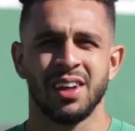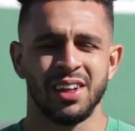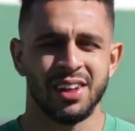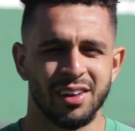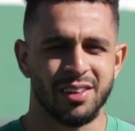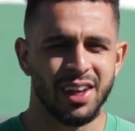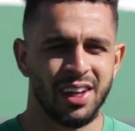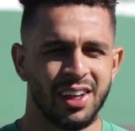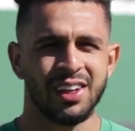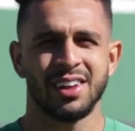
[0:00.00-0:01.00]
Então,
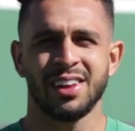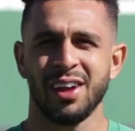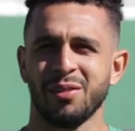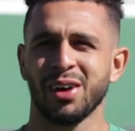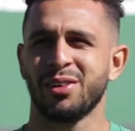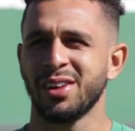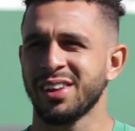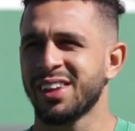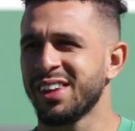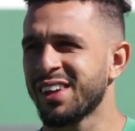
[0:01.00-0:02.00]
tem, tem uma coisa
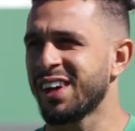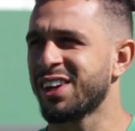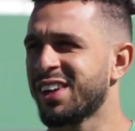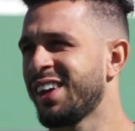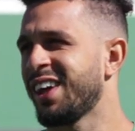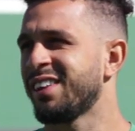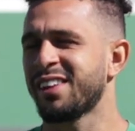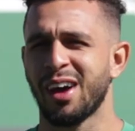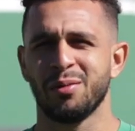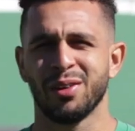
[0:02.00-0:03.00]
que acho que ninguém
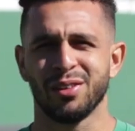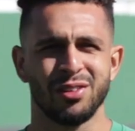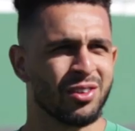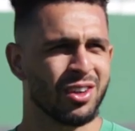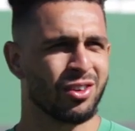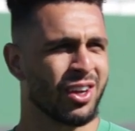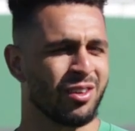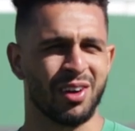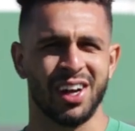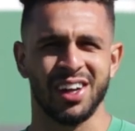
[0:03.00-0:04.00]
sabe, eu nunca joguei no
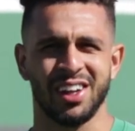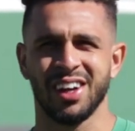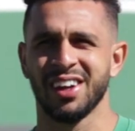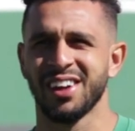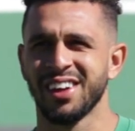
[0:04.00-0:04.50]
Maracanã.